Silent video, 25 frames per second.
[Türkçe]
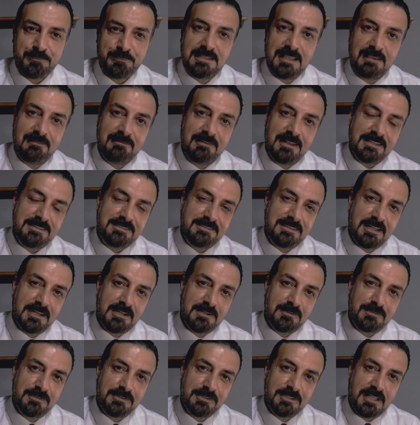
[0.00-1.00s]
Devlet
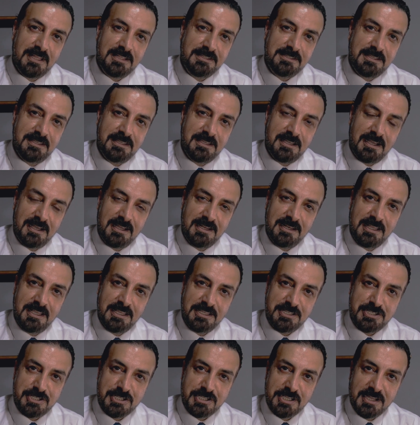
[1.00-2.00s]
tarafından
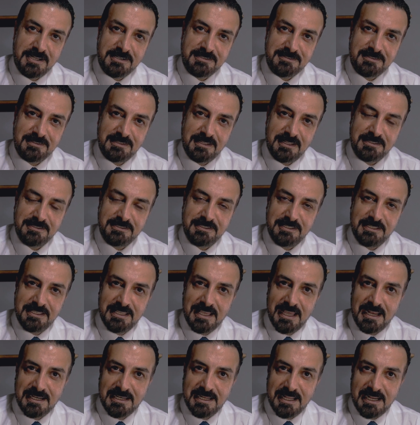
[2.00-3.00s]
ihaleye çıkartılan
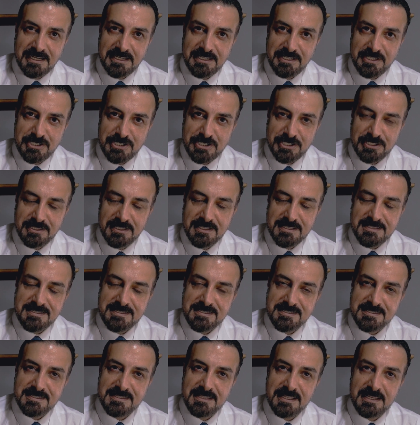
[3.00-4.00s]
yerler için de
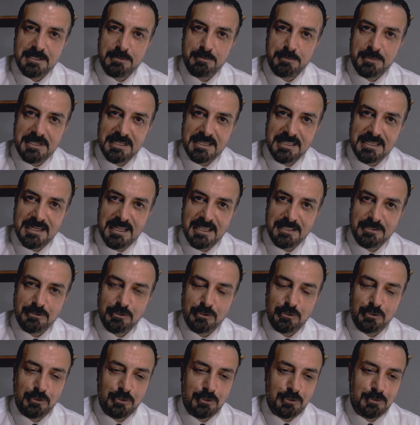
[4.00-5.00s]
sizleri
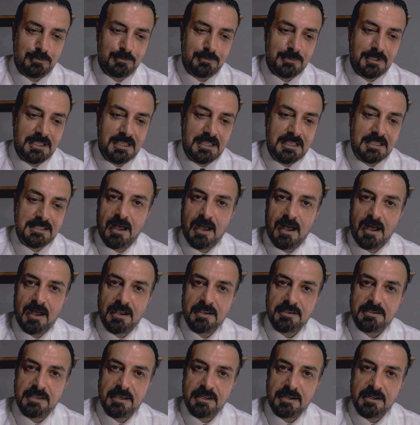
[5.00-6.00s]
bilgilendiriyorum.
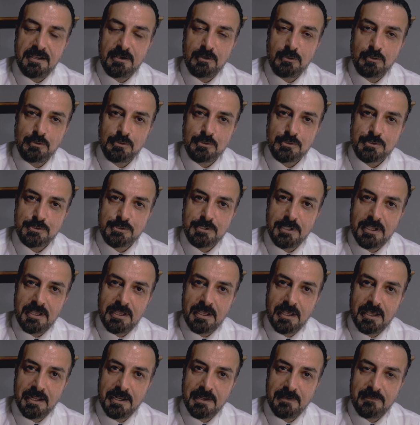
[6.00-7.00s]
Ankara
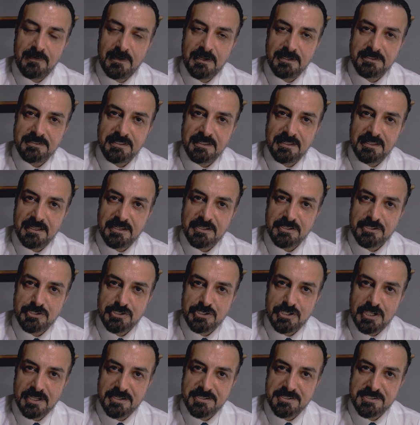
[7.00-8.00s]
Ulus'ta Anafartalar
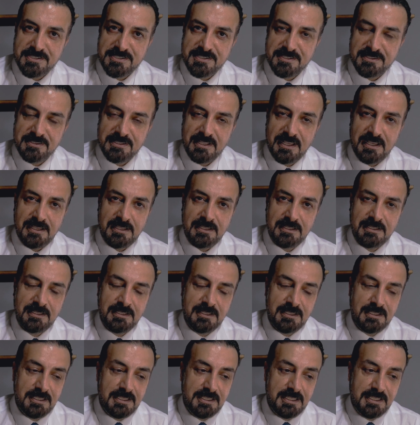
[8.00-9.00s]
Çarşısı'nda
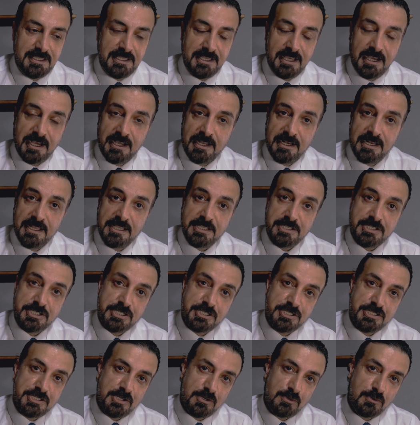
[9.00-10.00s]
ihaleye
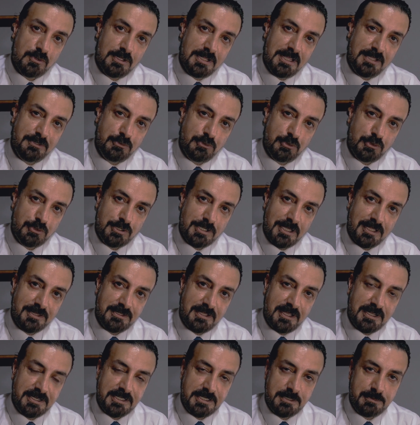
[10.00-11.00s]
çıkacak olan
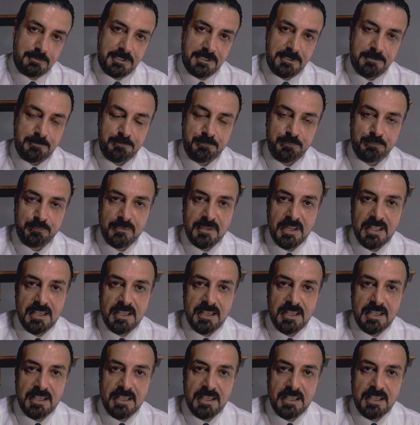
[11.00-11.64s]
dükkanlar gibi.